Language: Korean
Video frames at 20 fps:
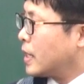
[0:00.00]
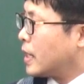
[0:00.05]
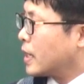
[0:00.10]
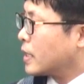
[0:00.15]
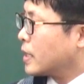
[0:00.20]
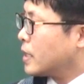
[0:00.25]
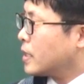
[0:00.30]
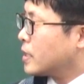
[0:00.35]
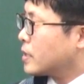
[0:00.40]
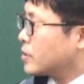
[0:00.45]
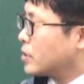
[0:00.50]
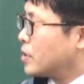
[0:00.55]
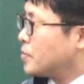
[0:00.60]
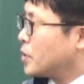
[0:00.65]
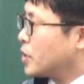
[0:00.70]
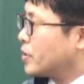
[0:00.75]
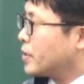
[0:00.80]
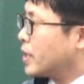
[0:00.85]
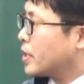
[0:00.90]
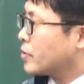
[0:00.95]
아까
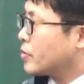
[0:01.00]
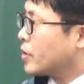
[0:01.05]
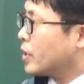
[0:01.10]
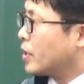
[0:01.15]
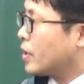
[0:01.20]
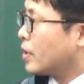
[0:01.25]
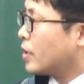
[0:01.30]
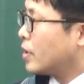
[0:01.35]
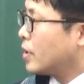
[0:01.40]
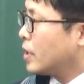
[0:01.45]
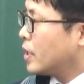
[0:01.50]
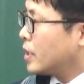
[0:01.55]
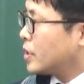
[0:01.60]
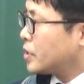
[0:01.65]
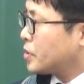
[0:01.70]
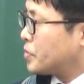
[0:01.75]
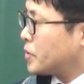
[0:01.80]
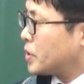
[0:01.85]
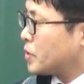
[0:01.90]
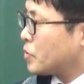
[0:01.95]
설명은 했고요.
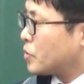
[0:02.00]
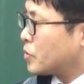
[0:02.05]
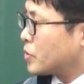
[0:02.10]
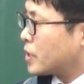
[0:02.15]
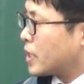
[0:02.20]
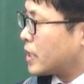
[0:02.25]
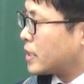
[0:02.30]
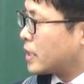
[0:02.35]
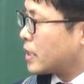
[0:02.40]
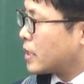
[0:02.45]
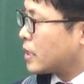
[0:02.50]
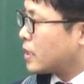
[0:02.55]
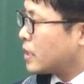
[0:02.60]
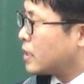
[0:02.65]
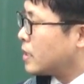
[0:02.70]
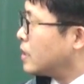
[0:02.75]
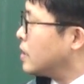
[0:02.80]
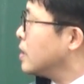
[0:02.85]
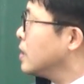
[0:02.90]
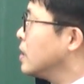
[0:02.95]
이제
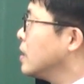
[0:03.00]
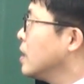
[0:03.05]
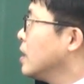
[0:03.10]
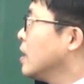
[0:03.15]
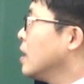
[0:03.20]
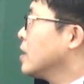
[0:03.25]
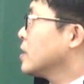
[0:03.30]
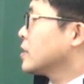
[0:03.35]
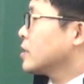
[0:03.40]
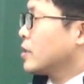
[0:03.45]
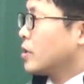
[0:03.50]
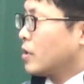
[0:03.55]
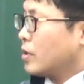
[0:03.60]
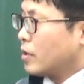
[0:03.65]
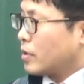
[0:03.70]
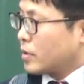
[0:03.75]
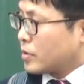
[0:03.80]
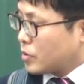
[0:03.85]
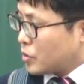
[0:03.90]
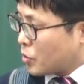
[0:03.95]
비동사냐,
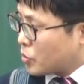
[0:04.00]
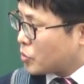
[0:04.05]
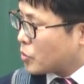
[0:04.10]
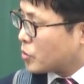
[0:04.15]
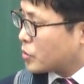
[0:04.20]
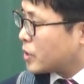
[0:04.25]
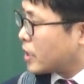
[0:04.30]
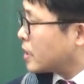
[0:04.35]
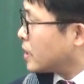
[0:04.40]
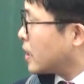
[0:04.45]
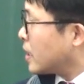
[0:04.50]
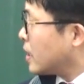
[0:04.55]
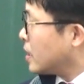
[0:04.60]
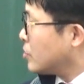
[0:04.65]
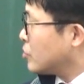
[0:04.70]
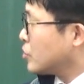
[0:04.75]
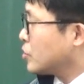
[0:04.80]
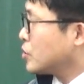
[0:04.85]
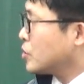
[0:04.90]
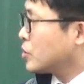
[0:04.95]
저
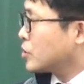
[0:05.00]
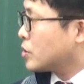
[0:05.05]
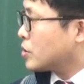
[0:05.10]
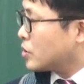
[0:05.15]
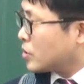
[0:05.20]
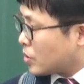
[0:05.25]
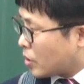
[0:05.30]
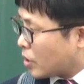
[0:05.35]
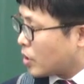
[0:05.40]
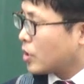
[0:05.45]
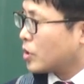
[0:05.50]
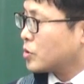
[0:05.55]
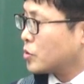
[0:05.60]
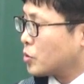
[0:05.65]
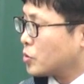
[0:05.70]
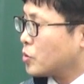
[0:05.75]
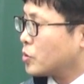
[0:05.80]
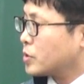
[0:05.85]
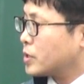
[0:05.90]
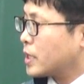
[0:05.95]
조동사냐, 두 어,
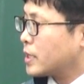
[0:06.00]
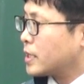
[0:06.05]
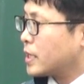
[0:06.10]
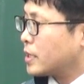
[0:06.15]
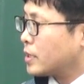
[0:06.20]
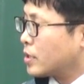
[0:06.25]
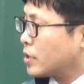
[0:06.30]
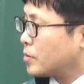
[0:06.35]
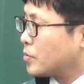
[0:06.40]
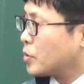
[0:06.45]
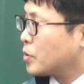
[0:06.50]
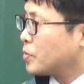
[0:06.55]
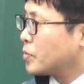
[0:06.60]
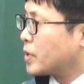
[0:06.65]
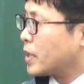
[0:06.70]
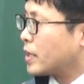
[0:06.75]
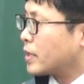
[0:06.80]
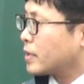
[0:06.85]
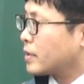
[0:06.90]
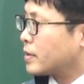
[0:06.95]
조동사냐 이걸
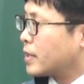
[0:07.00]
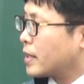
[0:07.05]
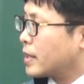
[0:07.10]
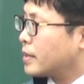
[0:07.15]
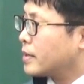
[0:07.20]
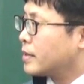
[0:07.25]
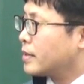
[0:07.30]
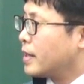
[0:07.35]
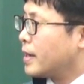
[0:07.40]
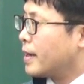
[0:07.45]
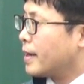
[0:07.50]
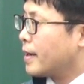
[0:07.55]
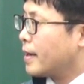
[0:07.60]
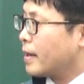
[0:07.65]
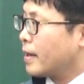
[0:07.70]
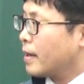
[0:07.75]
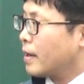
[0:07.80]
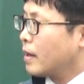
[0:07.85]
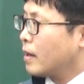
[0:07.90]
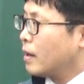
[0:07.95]
보면 되,
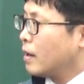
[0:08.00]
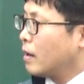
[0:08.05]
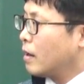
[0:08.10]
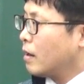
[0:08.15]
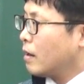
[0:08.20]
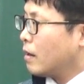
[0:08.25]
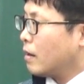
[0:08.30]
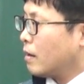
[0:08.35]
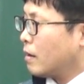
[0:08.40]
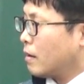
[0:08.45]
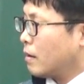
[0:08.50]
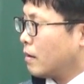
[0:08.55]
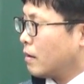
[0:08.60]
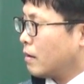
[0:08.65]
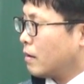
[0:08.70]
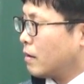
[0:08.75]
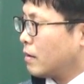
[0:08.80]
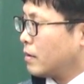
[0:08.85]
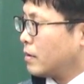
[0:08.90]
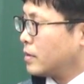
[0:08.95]
겠는데
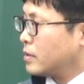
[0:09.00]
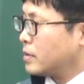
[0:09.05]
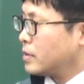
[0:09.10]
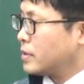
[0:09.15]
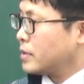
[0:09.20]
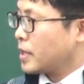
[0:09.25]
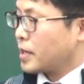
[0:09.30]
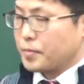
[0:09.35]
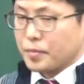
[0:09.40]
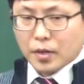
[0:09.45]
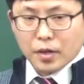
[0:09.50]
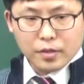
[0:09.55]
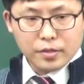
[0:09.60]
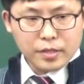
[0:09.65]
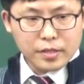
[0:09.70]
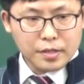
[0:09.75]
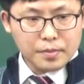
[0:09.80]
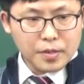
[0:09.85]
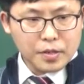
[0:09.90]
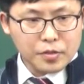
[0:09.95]
어, 희진 쌤
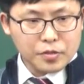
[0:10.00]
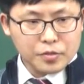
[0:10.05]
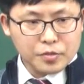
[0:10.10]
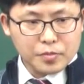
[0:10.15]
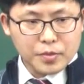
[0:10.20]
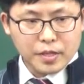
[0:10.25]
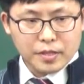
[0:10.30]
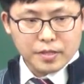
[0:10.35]
어떻게 바꿔주면